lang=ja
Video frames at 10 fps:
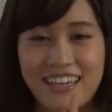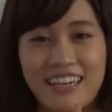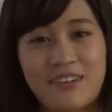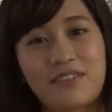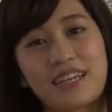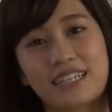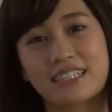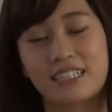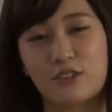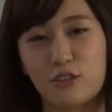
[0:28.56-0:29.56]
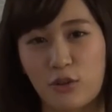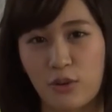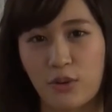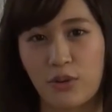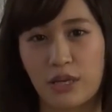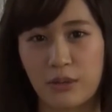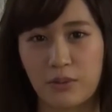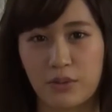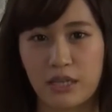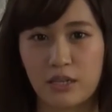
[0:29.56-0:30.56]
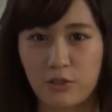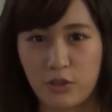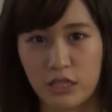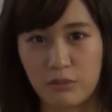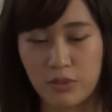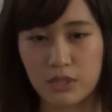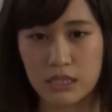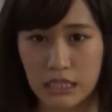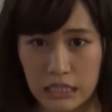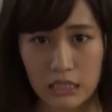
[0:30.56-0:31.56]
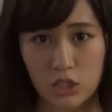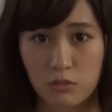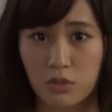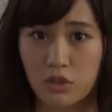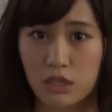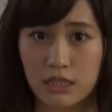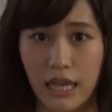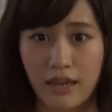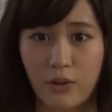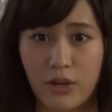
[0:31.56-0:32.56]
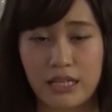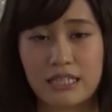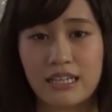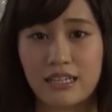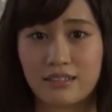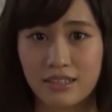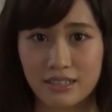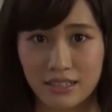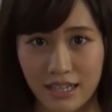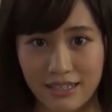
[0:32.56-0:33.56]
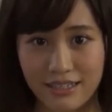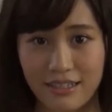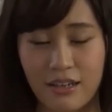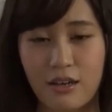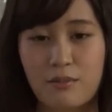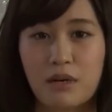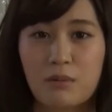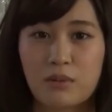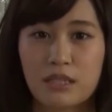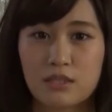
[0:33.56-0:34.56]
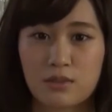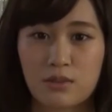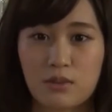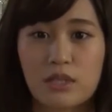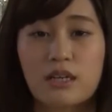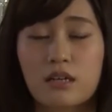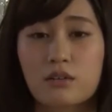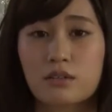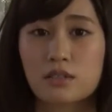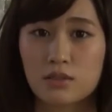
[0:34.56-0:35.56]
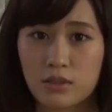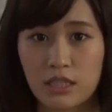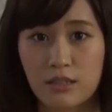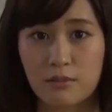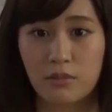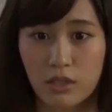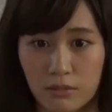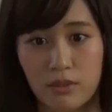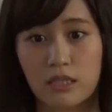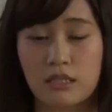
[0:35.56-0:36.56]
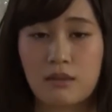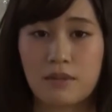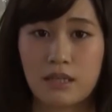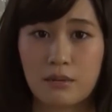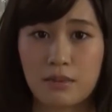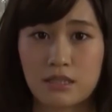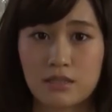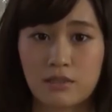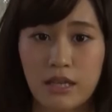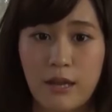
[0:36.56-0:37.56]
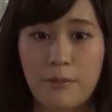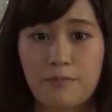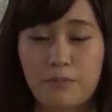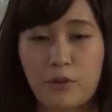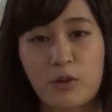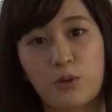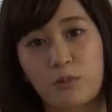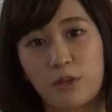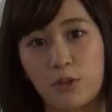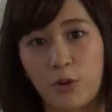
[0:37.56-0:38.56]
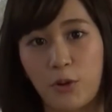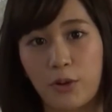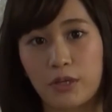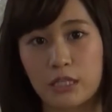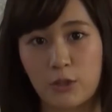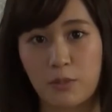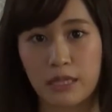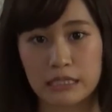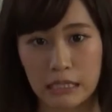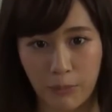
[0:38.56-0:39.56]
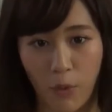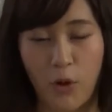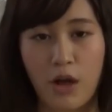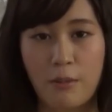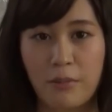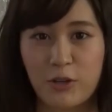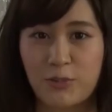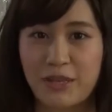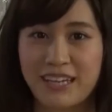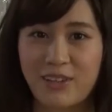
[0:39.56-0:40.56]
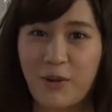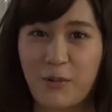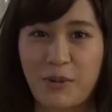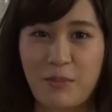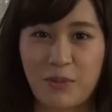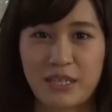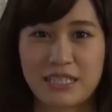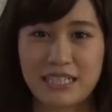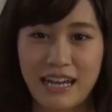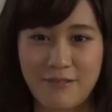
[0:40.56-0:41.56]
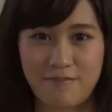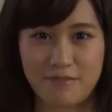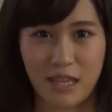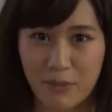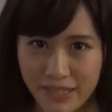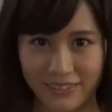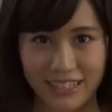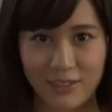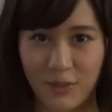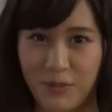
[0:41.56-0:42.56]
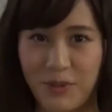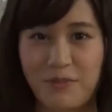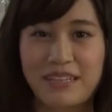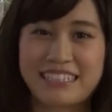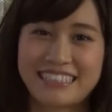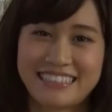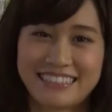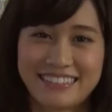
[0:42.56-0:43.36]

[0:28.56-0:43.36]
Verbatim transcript: えー、三宅さんとの親子のやり取りにもぜひ注目してご覧になってください麻婆茄子をとにかく美味しそうにもりもり食べていますのでこれを見るときっと皆さんも丸宮の麻婆茄子が食べたくなると思います